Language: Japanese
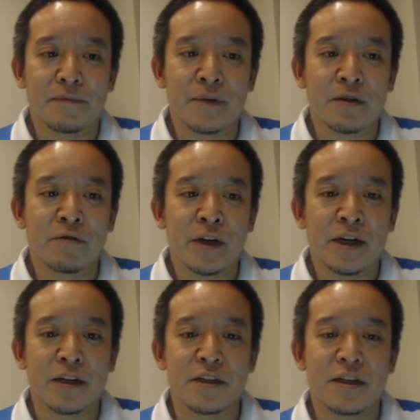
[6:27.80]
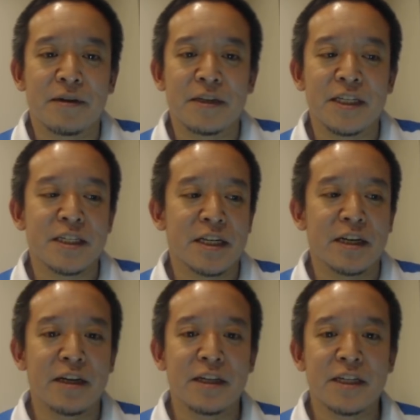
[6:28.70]
まあ、これがですね、実
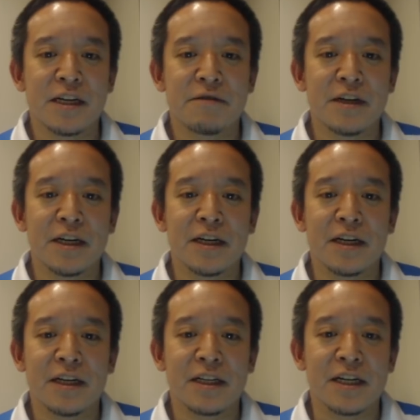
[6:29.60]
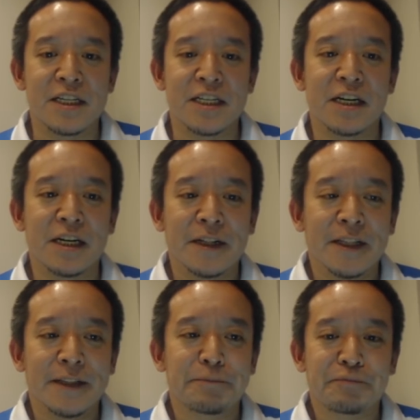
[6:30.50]
際にサーファーたかしが
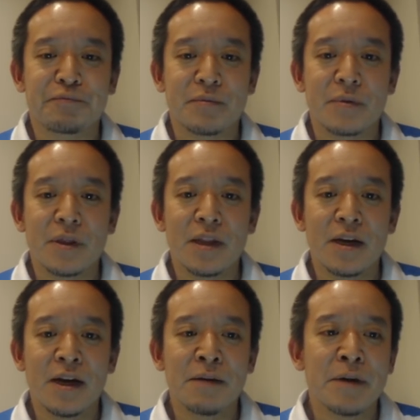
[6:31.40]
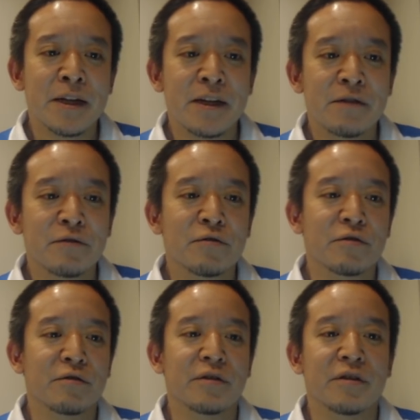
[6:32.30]
暴れているとこ
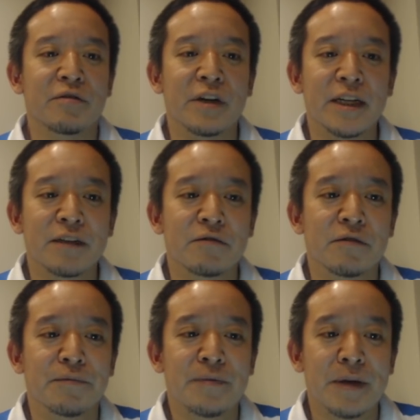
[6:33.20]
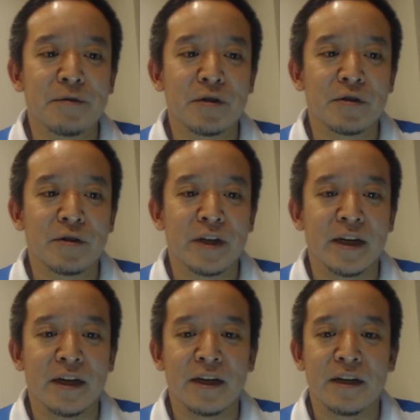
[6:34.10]
ろとかだと、まあ、もっと
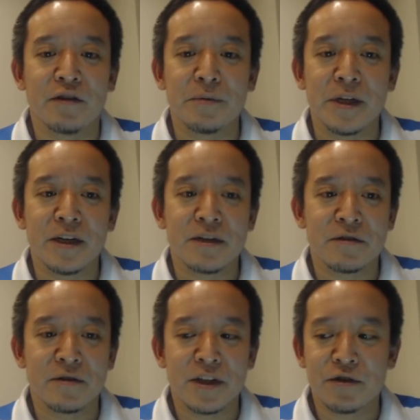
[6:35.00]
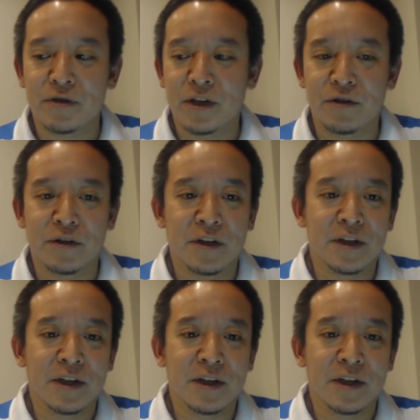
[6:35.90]
ね、えー、伸びたりするんでしょうけど、